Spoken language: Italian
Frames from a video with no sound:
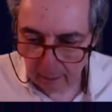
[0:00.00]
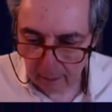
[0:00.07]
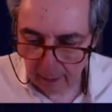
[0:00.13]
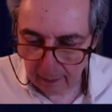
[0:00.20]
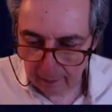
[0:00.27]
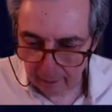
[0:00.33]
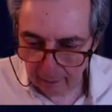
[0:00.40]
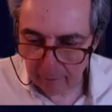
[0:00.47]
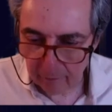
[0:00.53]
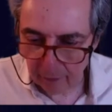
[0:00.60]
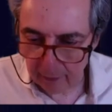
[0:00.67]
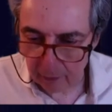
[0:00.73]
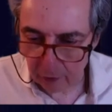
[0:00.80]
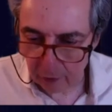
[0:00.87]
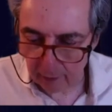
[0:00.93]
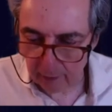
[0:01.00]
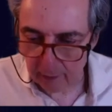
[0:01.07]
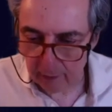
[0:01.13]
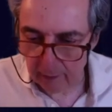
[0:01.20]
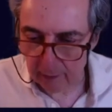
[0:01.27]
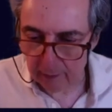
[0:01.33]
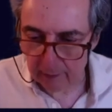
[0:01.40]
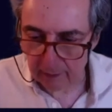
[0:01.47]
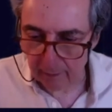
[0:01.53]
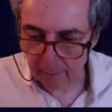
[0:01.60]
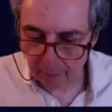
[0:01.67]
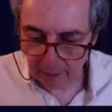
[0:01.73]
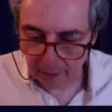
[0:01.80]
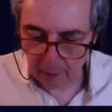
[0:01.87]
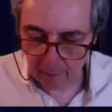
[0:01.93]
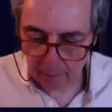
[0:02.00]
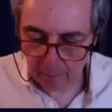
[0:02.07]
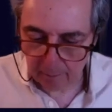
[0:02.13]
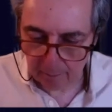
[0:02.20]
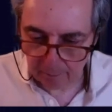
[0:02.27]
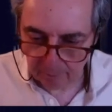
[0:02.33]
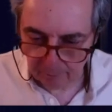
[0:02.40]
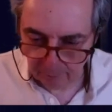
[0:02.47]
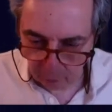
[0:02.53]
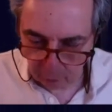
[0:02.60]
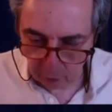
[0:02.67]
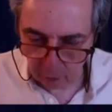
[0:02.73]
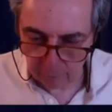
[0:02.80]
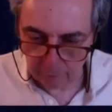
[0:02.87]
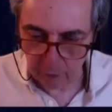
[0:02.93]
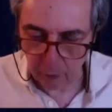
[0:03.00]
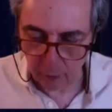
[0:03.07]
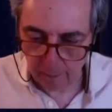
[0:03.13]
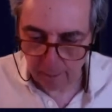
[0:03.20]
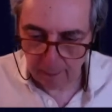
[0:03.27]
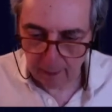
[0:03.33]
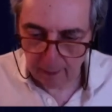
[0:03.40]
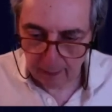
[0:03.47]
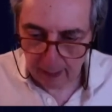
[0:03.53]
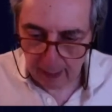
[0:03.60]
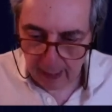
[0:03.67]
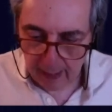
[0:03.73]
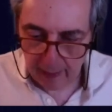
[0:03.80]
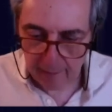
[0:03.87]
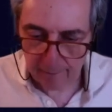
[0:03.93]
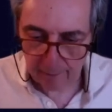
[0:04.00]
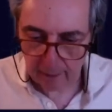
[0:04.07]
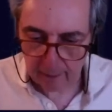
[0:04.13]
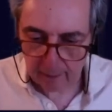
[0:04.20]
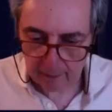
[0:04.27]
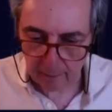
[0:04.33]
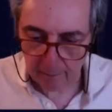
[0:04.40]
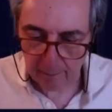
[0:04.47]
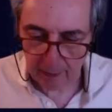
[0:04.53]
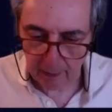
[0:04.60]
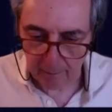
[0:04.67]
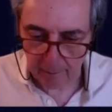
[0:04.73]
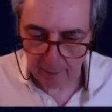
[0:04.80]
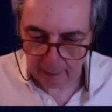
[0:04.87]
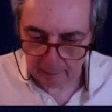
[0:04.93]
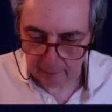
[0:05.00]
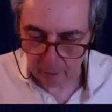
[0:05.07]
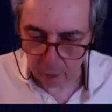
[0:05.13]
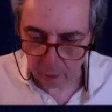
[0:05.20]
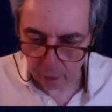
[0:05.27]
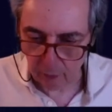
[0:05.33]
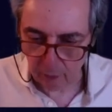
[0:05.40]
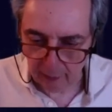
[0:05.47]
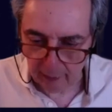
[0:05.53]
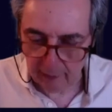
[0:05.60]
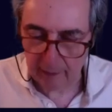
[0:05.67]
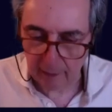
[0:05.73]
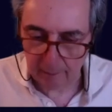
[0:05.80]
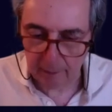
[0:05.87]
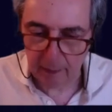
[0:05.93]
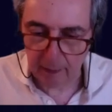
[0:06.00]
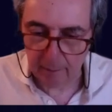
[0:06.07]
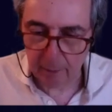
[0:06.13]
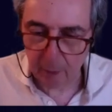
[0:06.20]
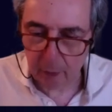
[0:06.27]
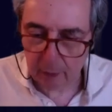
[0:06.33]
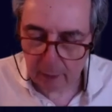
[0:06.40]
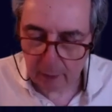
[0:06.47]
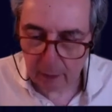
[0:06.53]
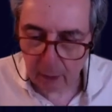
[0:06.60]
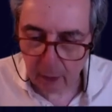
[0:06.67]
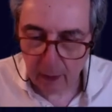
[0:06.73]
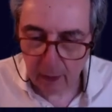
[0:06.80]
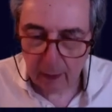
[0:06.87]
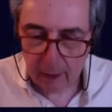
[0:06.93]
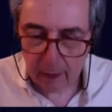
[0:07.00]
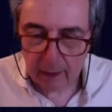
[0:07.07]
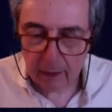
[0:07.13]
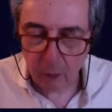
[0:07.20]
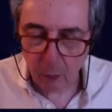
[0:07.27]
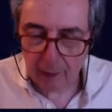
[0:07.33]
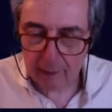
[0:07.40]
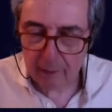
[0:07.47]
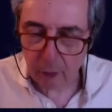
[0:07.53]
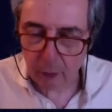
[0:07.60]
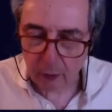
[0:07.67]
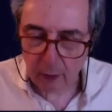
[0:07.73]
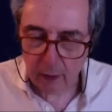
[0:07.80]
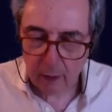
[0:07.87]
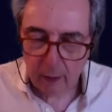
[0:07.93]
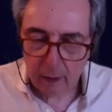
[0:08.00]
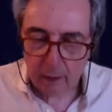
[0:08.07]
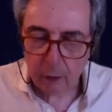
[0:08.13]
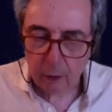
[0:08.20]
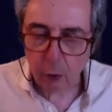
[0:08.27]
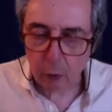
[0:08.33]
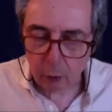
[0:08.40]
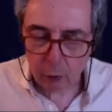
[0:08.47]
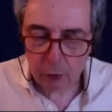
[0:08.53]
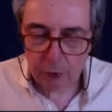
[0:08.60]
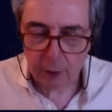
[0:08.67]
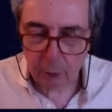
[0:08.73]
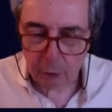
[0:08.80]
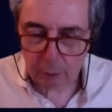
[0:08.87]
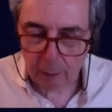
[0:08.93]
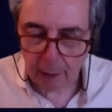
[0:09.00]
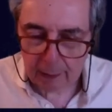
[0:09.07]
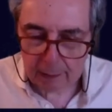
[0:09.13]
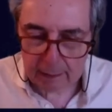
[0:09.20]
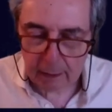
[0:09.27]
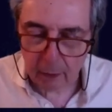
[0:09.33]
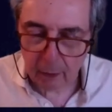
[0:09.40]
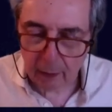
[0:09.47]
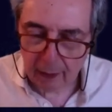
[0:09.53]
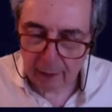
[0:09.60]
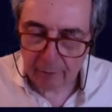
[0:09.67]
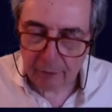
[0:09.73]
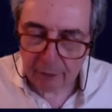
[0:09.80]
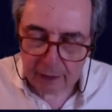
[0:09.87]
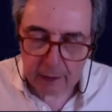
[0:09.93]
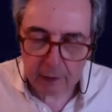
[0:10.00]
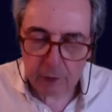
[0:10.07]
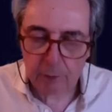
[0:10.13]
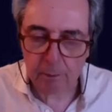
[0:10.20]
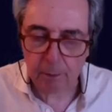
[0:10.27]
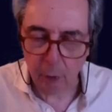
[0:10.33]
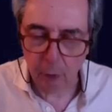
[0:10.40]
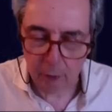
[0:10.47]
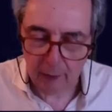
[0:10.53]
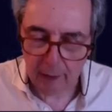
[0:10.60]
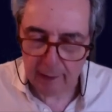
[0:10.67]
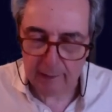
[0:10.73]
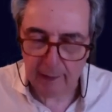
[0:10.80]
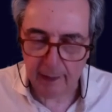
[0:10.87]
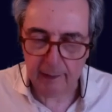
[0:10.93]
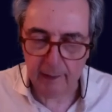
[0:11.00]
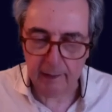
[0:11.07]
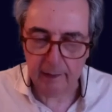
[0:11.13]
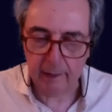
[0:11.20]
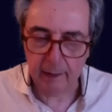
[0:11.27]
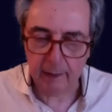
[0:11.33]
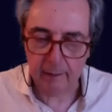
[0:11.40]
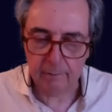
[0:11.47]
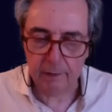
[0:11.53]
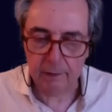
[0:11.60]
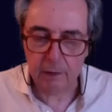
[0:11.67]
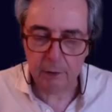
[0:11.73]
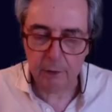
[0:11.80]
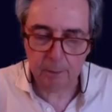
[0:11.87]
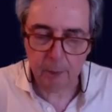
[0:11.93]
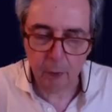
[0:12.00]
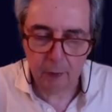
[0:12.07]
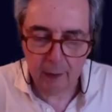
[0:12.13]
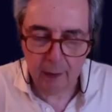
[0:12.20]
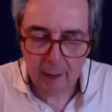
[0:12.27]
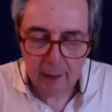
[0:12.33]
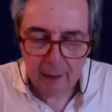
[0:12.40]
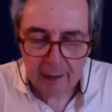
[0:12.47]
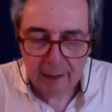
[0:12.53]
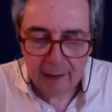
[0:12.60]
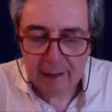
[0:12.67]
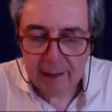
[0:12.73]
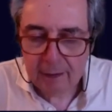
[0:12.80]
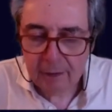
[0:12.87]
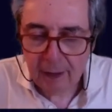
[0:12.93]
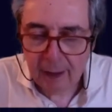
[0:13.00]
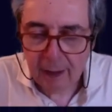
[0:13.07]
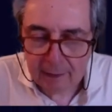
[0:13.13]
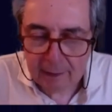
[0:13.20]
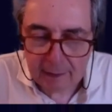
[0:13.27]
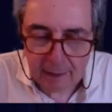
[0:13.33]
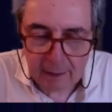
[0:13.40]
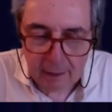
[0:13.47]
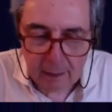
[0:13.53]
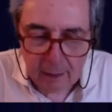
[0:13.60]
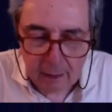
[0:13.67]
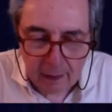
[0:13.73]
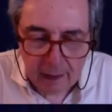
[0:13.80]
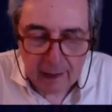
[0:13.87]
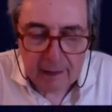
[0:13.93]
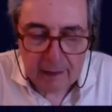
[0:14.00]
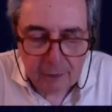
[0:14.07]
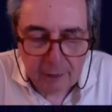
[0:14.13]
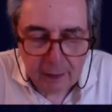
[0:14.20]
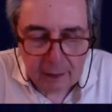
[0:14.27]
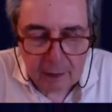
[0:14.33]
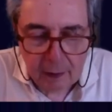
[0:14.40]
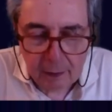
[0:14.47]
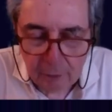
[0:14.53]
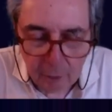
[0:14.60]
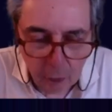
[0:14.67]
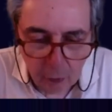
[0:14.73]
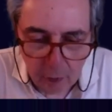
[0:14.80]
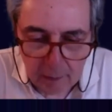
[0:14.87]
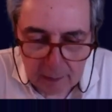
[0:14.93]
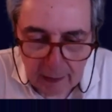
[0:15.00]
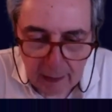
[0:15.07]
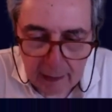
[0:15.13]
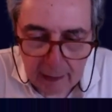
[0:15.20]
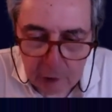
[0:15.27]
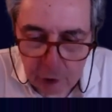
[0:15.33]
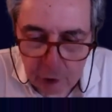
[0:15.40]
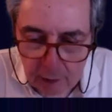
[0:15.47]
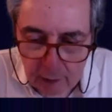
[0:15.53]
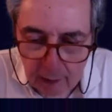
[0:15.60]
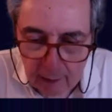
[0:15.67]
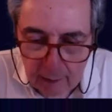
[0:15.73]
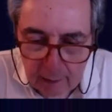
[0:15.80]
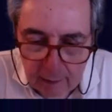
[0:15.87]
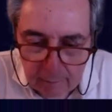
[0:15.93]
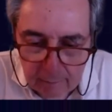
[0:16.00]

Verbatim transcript: e che invece il sapere filosofico è sapere pratico, cioè è sapere politico, in quanto conosce lo spazio e vi dispone le tecniche, vi dispone diversi, le diverse forme dell'agire.